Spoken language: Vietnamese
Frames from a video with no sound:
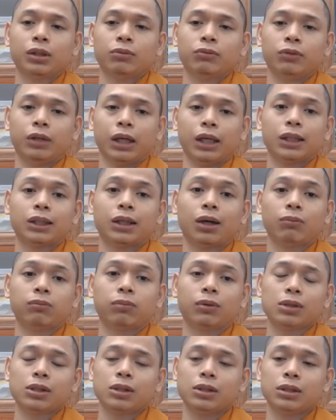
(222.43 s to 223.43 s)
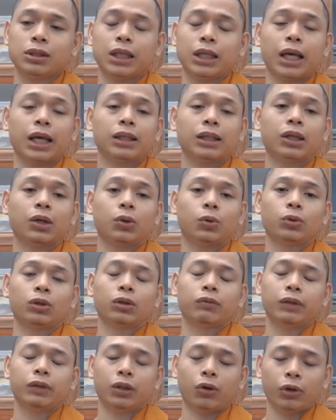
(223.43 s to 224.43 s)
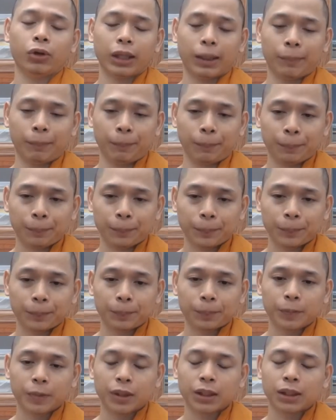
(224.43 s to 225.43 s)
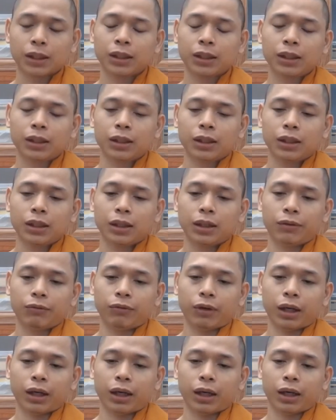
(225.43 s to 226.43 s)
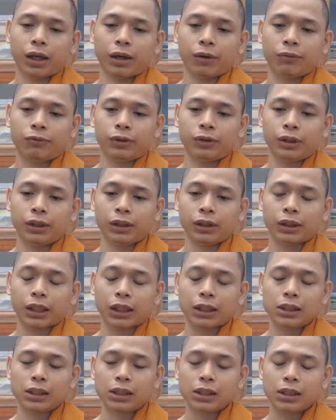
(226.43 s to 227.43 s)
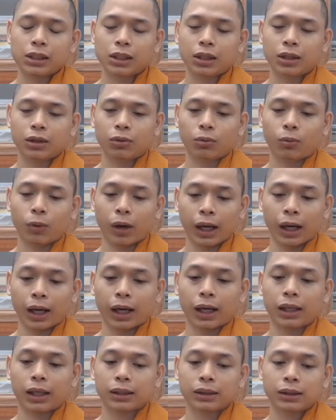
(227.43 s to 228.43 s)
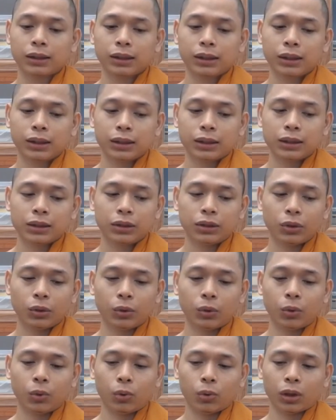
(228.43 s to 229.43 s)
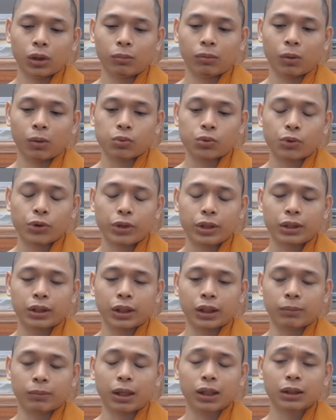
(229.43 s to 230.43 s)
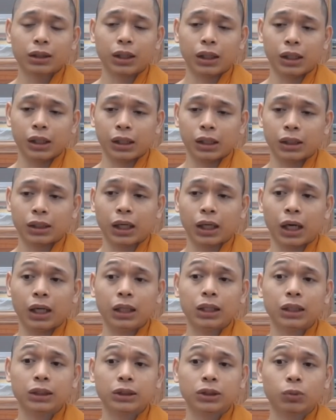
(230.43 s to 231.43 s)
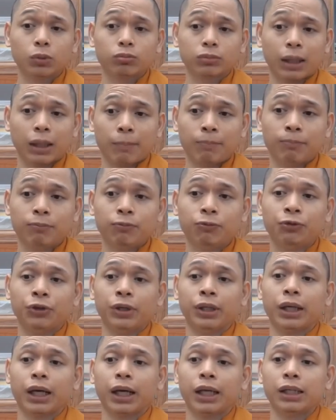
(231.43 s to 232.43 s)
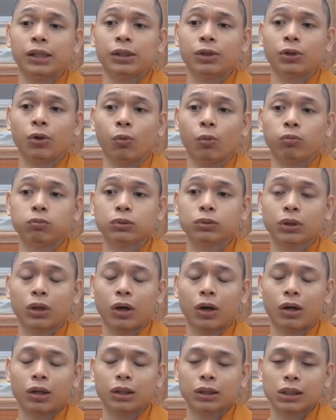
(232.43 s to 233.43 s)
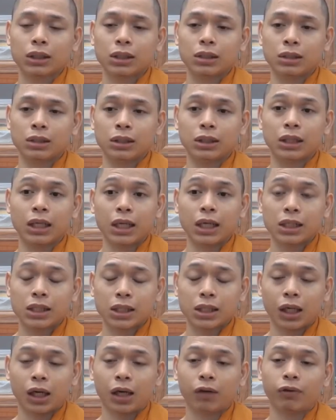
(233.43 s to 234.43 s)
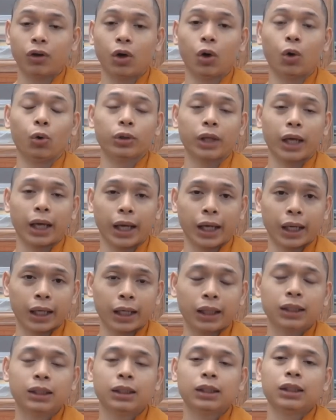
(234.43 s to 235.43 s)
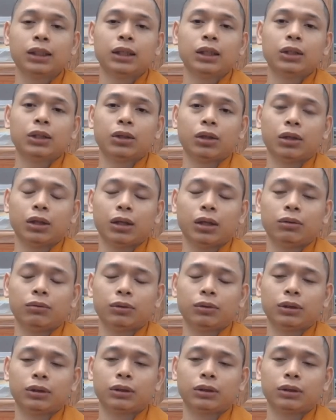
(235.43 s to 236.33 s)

vị ấy không có sự che giấu đối với lỗi lầm và vị thánh sơ quả dù là một suy nghĩ bất thiện khởi lên trong tâm vị ấy cũng có cái sự ghê sợ và hổ thẹn cho nên